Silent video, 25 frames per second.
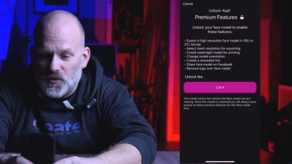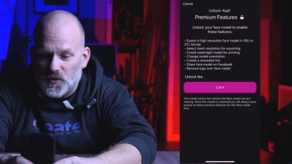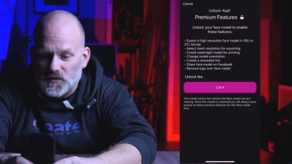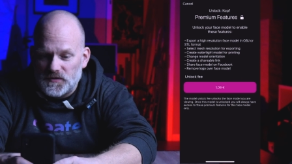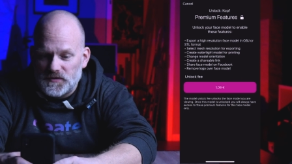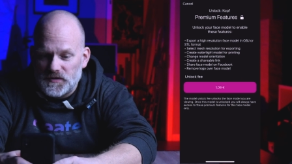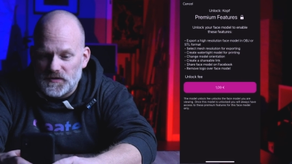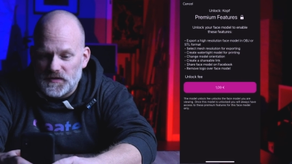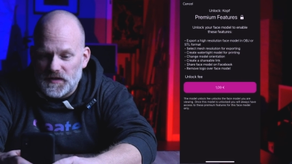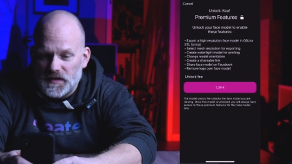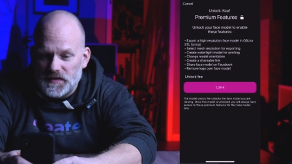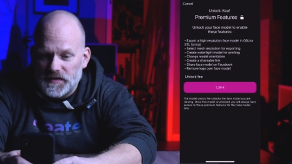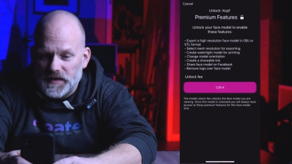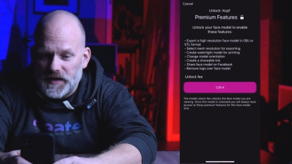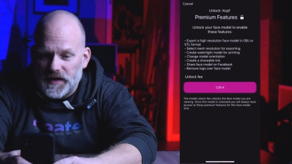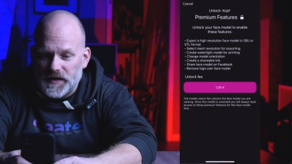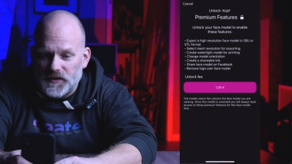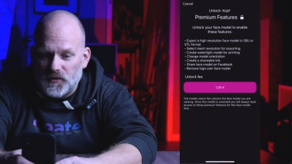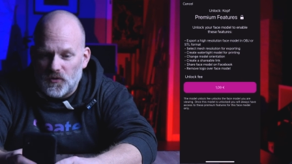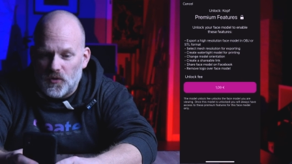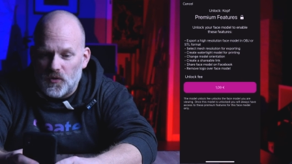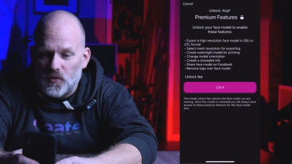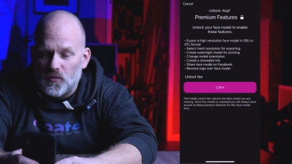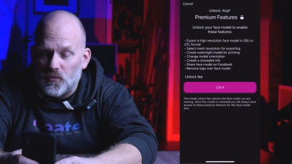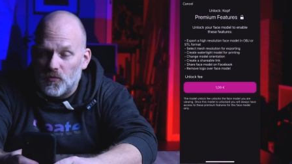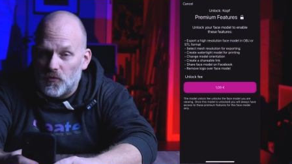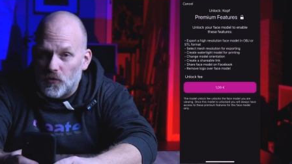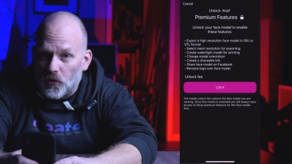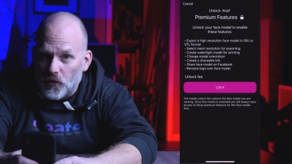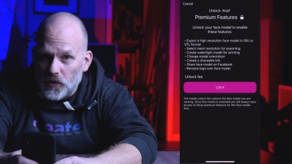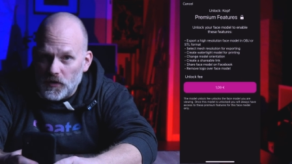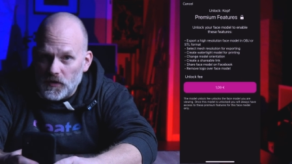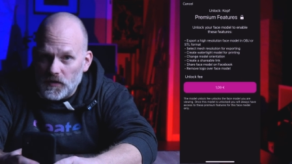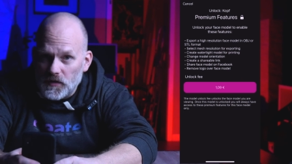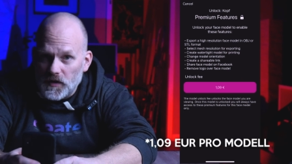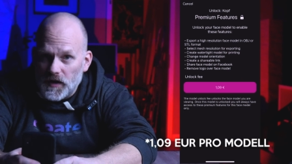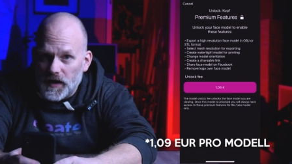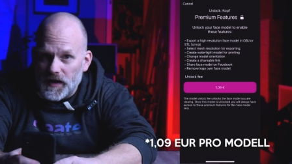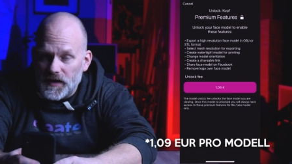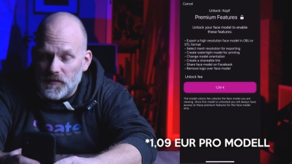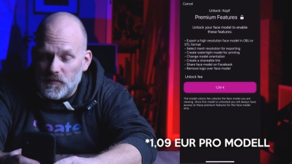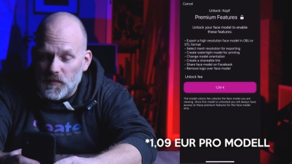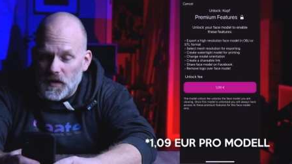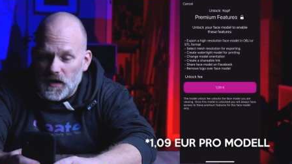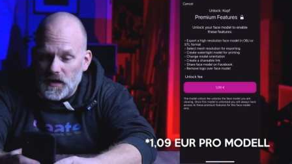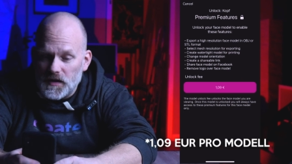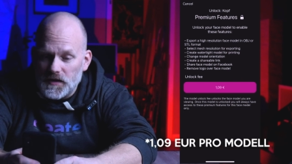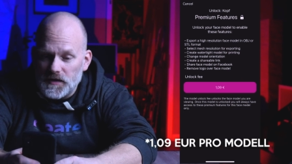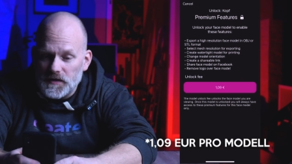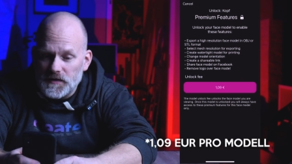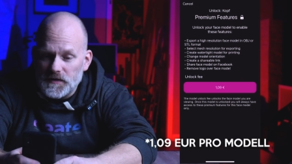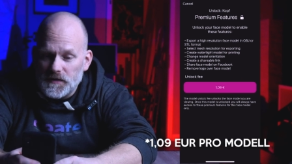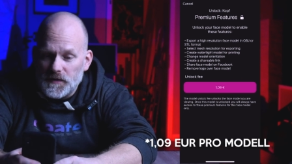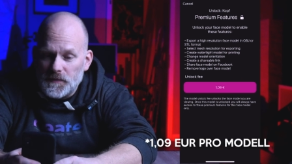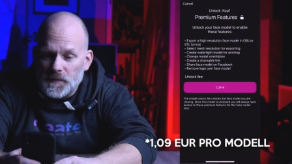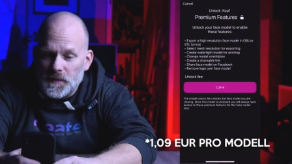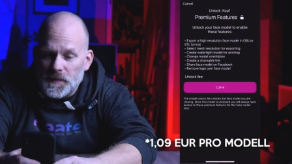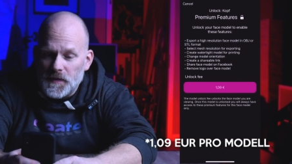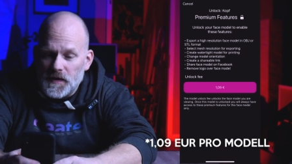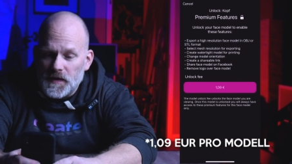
kostet halt 1,09 Euro einmalig.